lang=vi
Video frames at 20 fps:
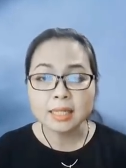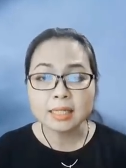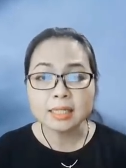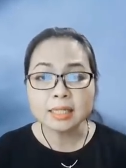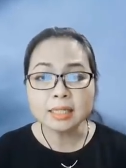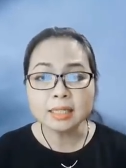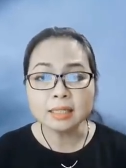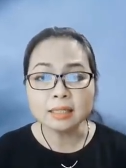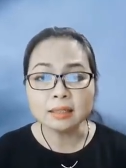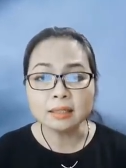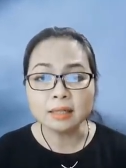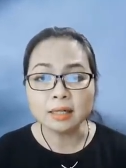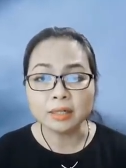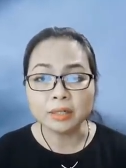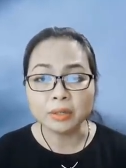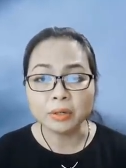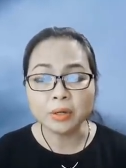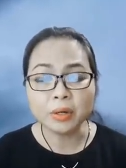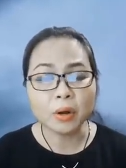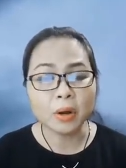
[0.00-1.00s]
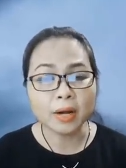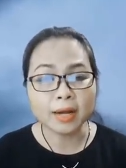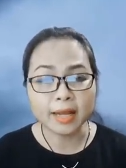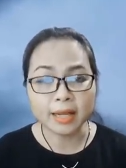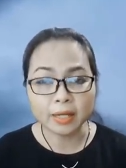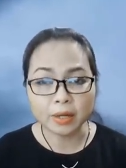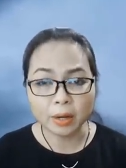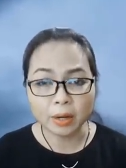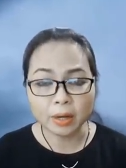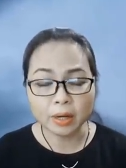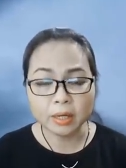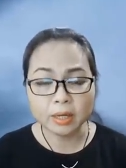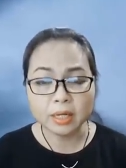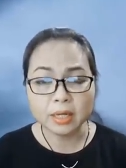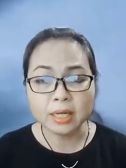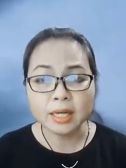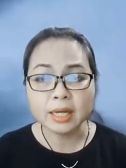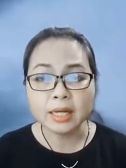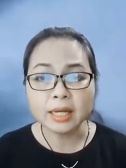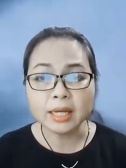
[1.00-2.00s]
Chính những lời nói khó nghe đó
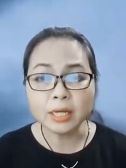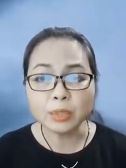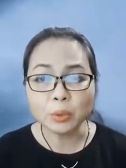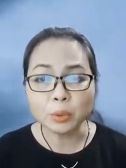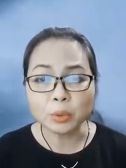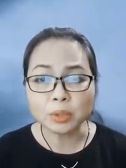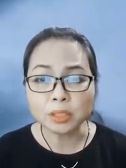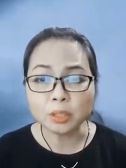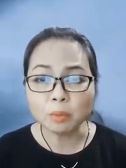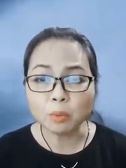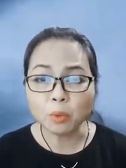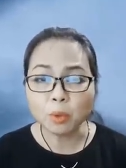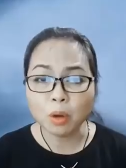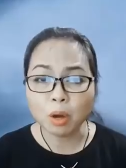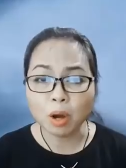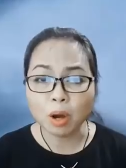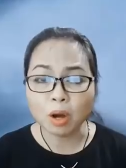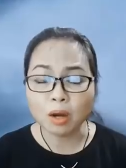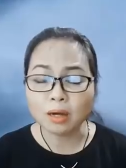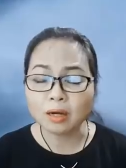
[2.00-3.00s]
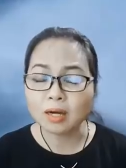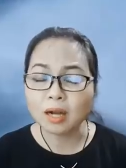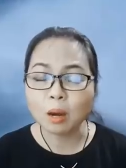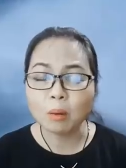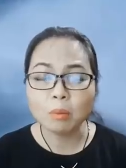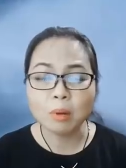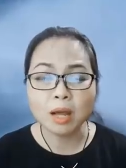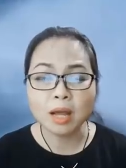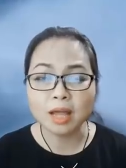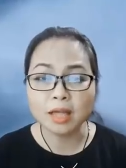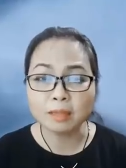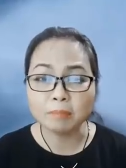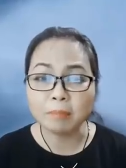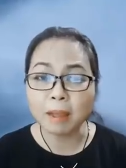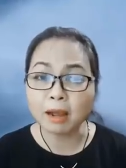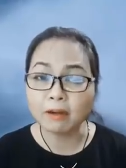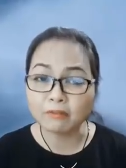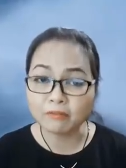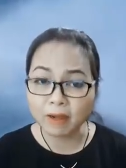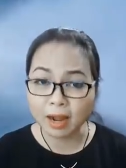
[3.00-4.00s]
khiến cuộc sống của họ không hề
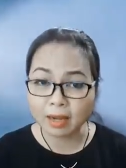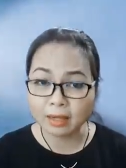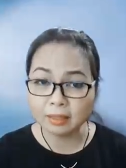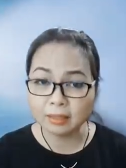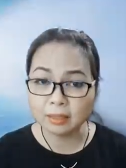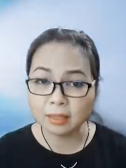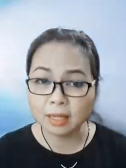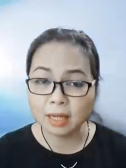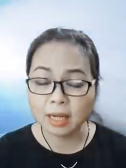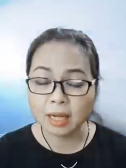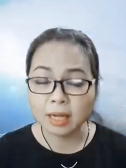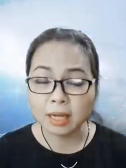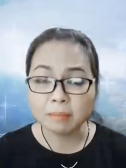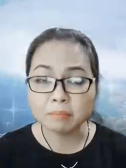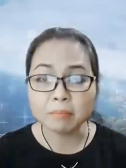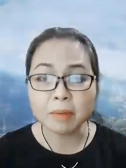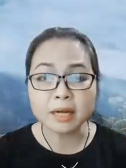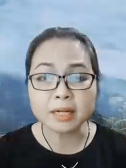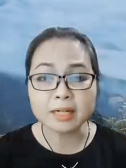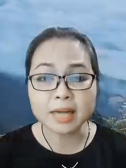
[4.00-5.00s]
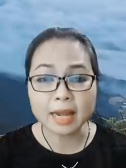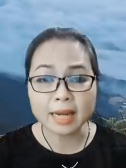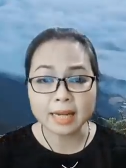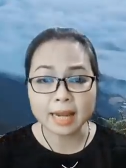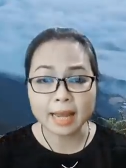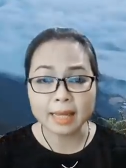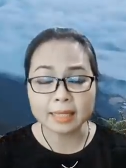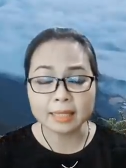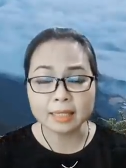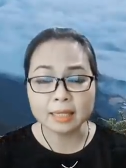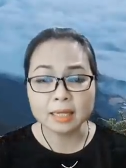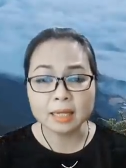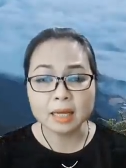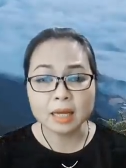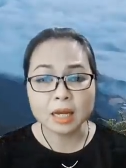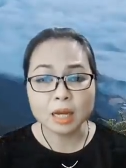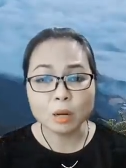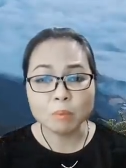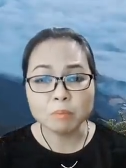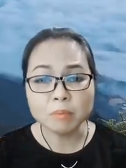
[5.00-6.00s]
bằng phẳng, mà trái lại
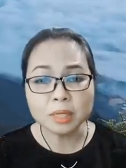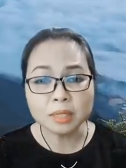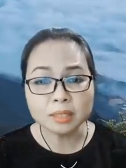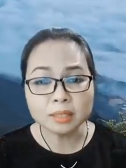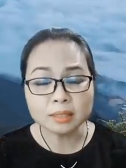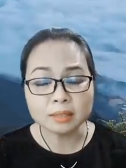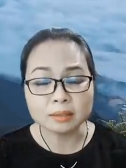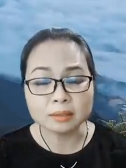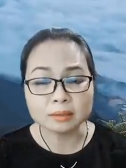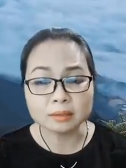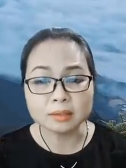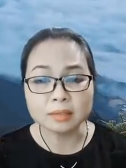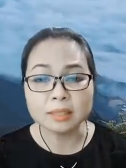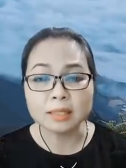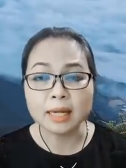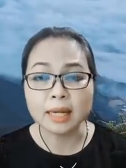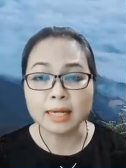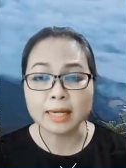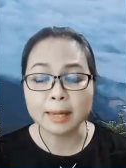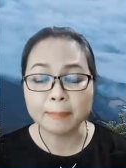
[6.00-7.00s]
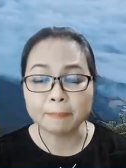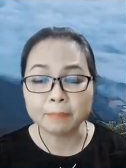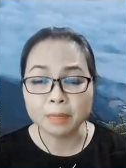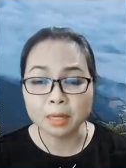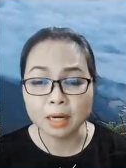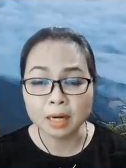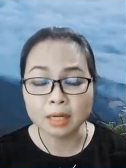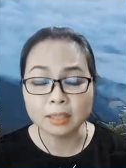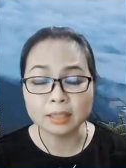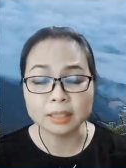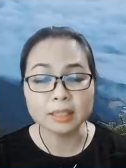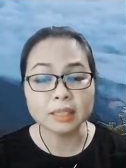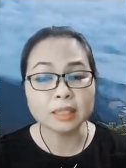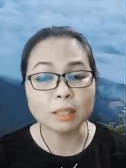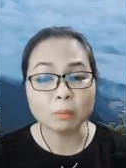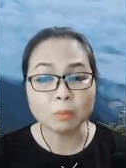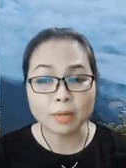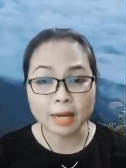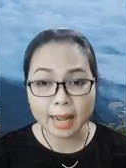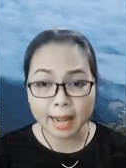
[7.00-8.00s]
không biết chừng lại gặp gền
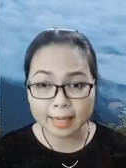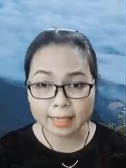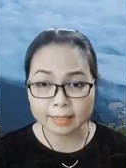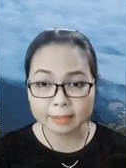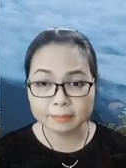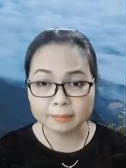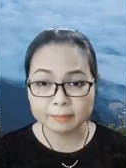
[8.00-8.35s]
trong gai.